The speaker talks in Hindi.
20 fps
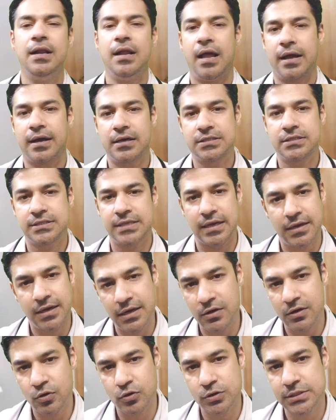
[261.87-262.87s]
अगर
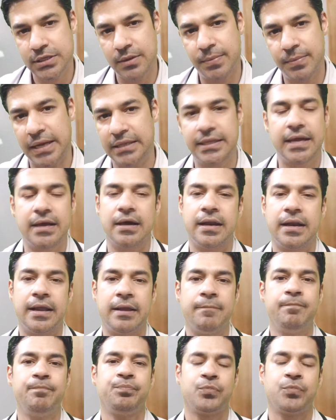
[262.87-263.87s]
सिंगल डोज की बातें करें
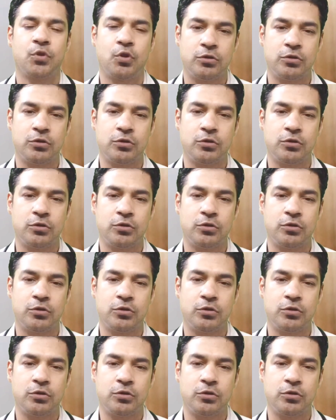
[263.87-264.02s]
तो